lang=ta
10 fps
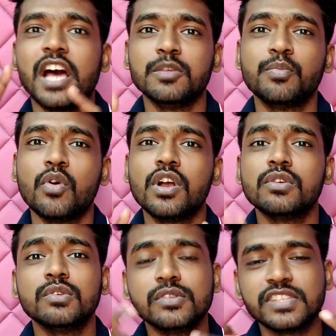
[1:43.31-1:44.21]
அது
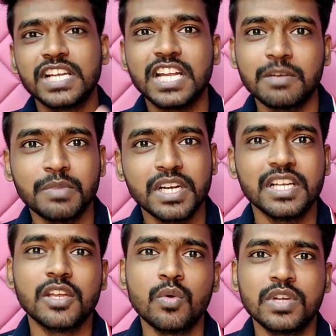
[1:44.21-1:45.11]
போக இன்னும் சில
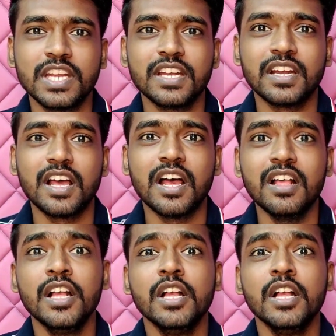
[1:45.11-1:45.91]
நண்பர்கள் டவுட் என்னென்னா